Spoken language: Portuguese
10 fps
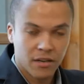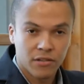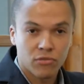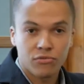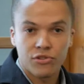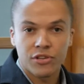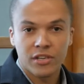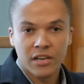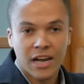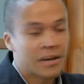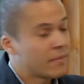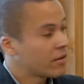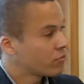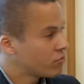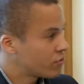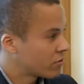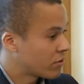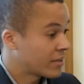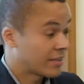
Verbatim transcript: não tinha alimentos, não Sim.